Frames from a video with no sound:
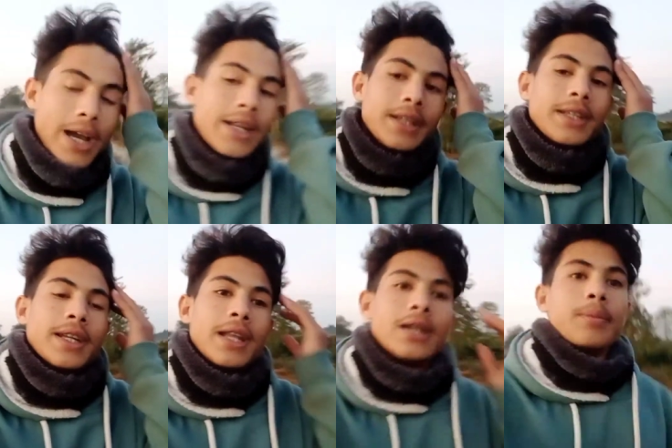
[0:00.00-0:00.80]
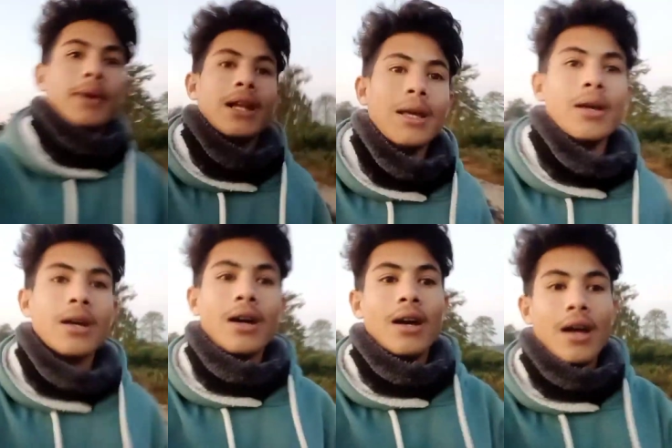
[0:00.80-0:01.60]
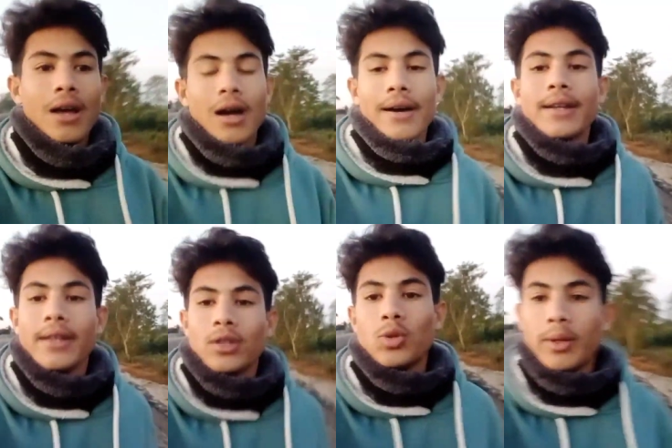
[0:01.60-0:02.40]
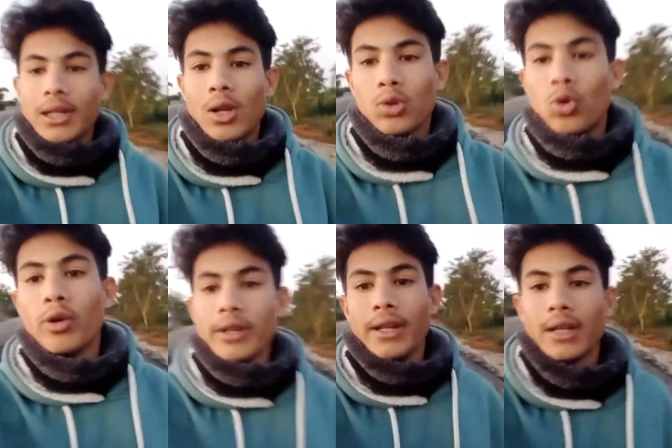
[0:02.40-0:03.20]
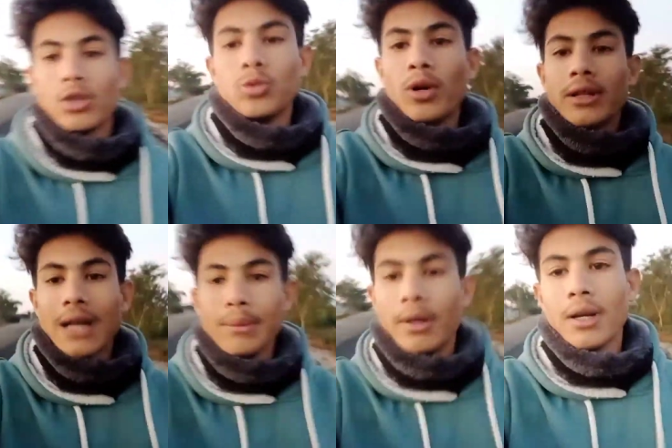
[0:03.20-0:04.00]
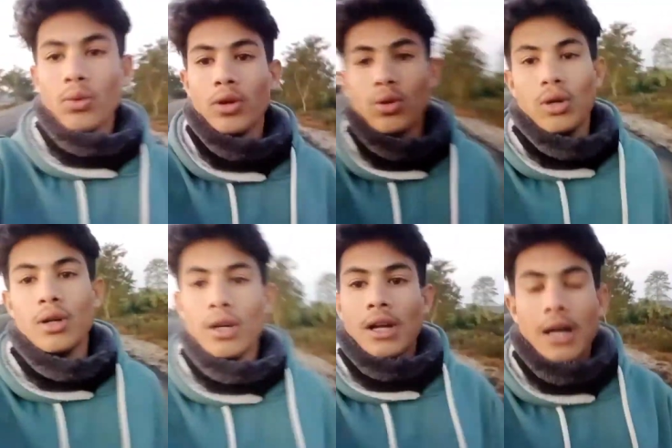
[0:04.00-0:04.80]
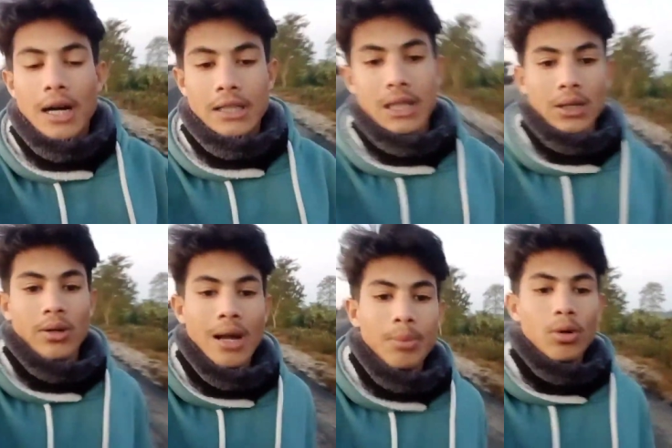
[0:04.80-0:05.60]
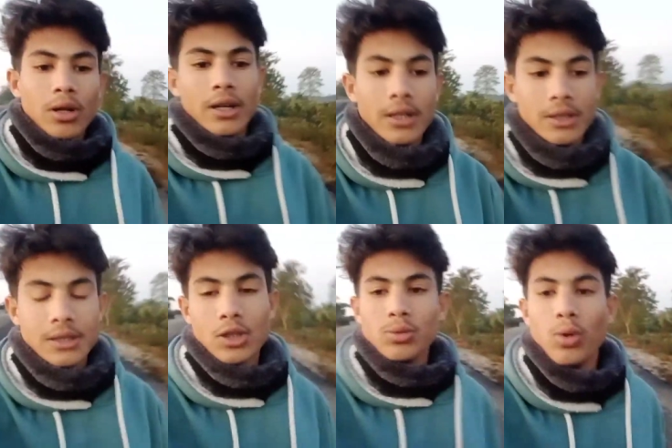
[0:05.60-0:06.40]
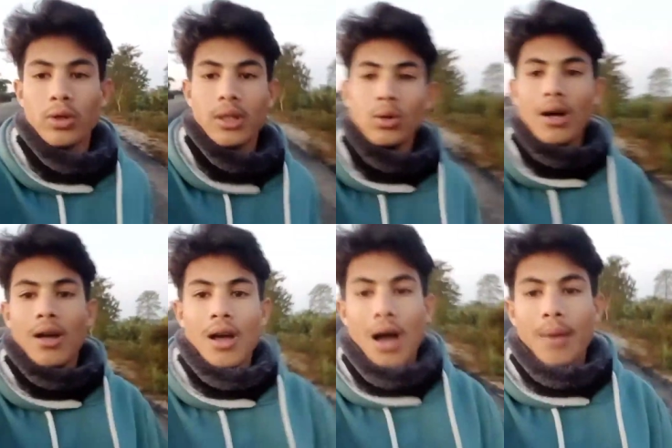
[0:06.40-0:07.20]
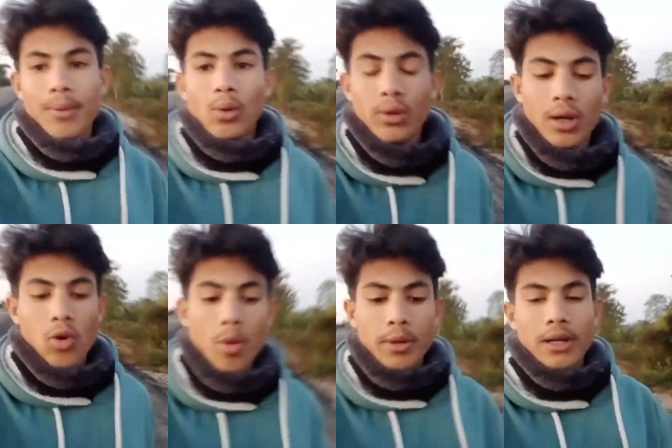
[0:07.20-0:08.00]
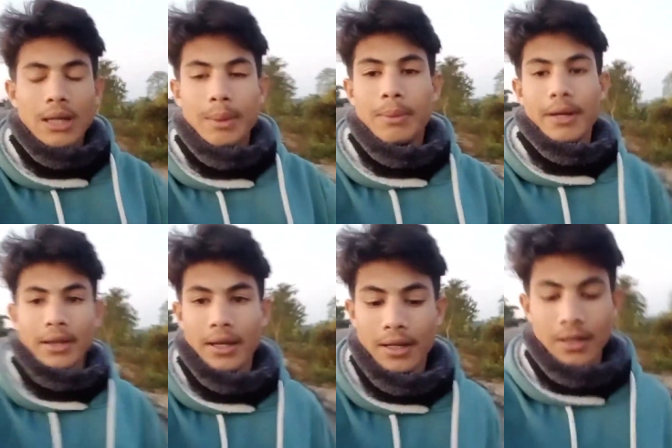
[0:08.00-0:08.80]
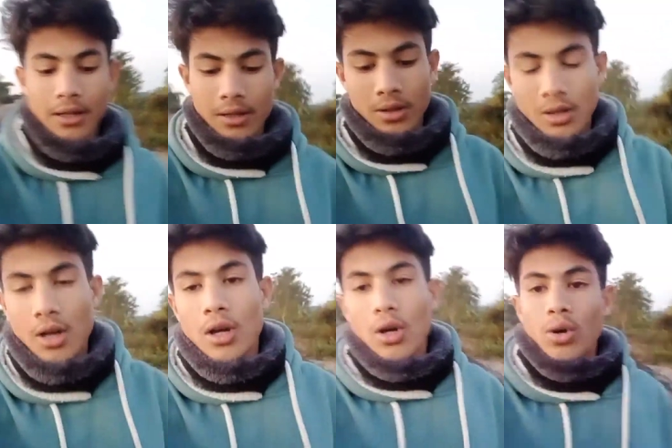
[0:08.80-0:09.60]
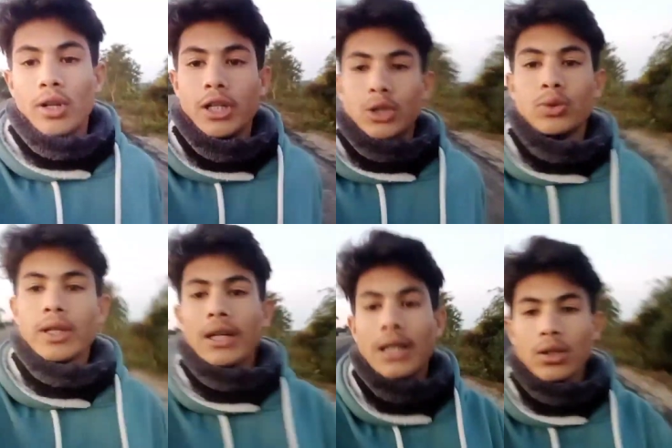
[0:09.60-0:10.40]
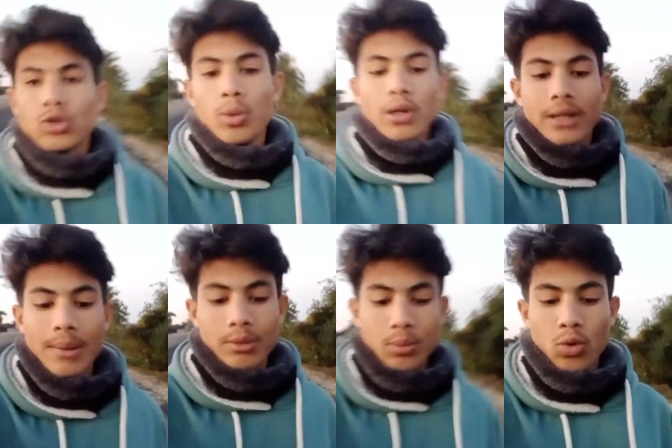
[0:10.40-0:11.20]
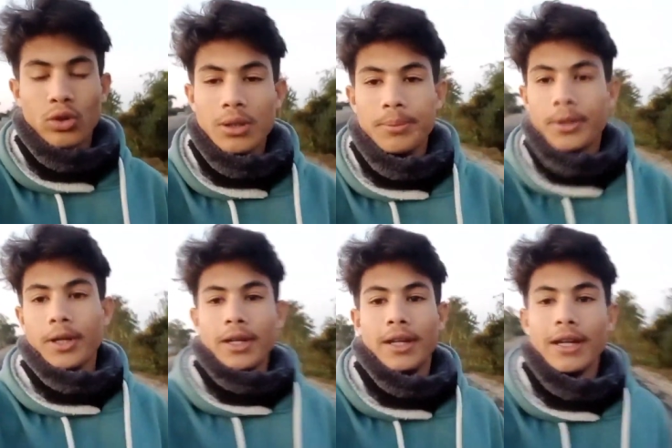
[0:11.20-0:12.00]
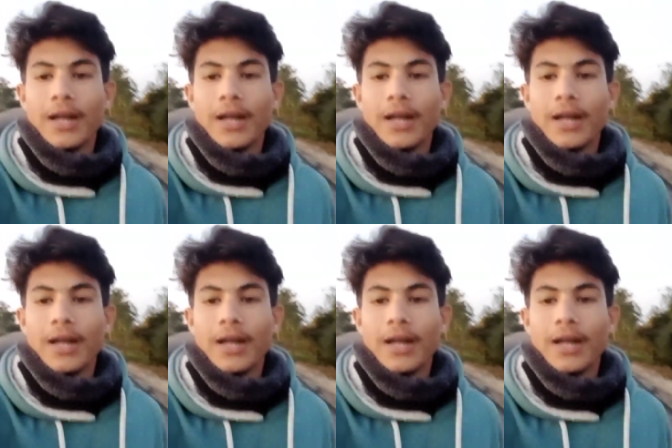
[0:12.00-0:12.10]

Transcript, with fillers: दिखाई नहीं दे रहा यानी कि पहले आ रहा था एक दो भैया लोग दौड़ रहे हैं यानी कि सुबह का टाइम हर कोई को अच्छा है और आप लोग जितना सुबह उठते हो आपका उतना कॉन्फिडेंट लेवल बढ़ता है यार और स्टूडेंट के लिए तो सुबह का टाइम तो बहुत इंपॉर्टेंट है